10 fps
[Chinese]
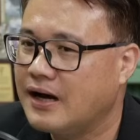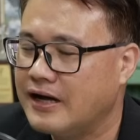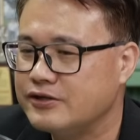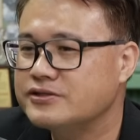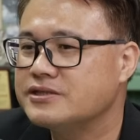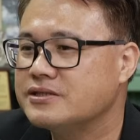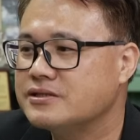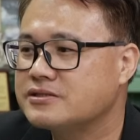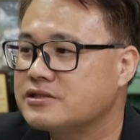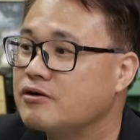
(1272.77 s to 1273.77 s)
还有一
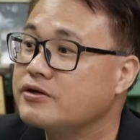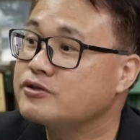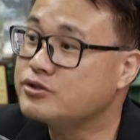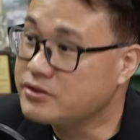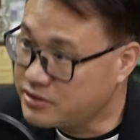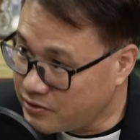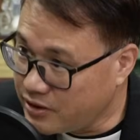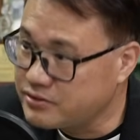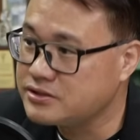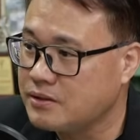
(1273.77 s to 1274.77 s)
些早疗需要早
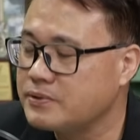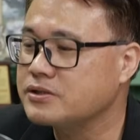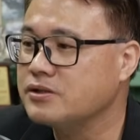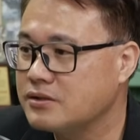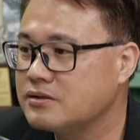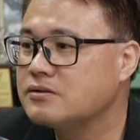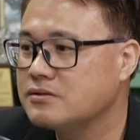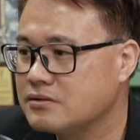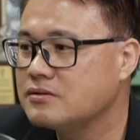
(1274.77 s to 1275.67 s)
疗的早早疗的孩